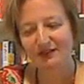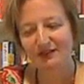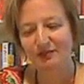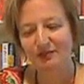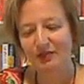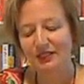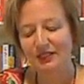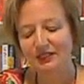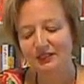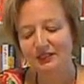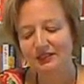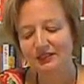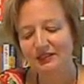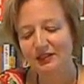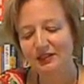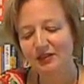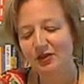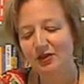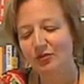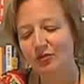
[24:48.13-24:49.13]
Die meisten
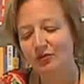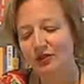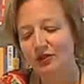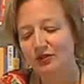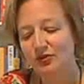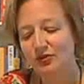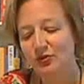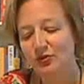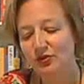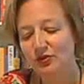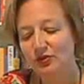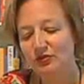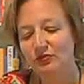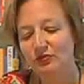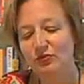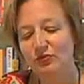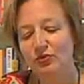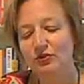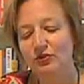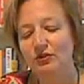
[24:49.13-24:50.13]
ihrer
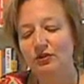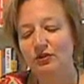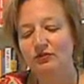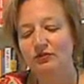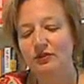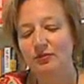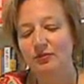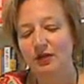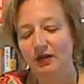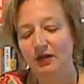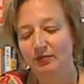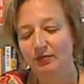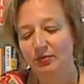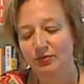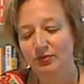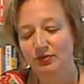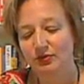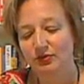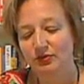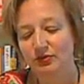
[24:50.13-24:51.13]
Kommilitoninnen wohnten auf dem
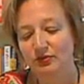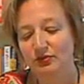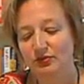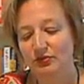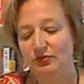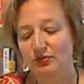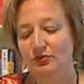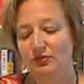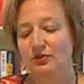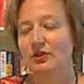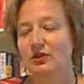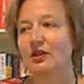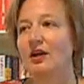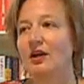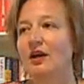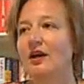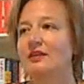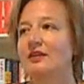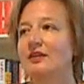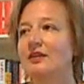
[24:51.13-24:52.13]
Campus.
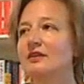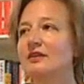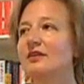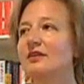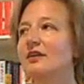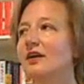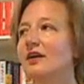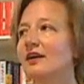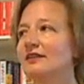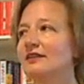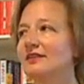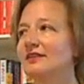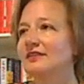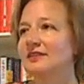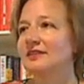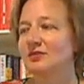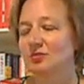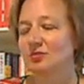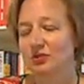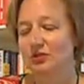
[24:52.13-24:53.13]
Anna hatte
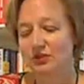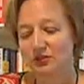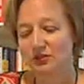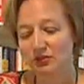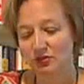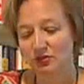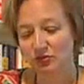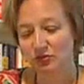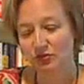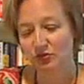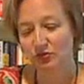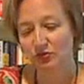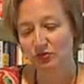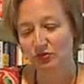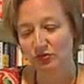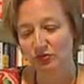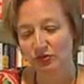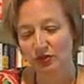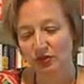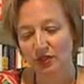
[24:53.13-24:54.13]
nichts mit ihnen zu
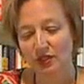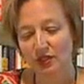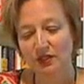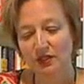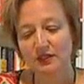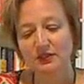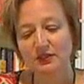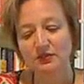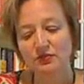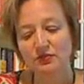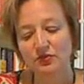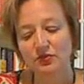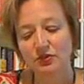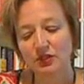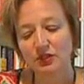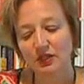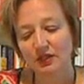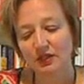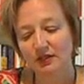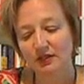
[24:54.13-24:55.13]
tun. Sie
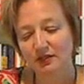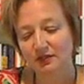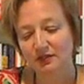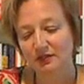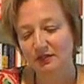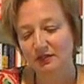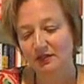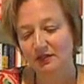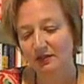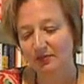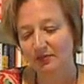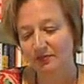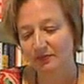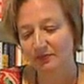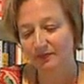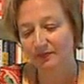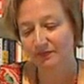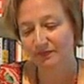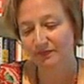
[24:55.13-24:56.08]
führte ein anderes Leben.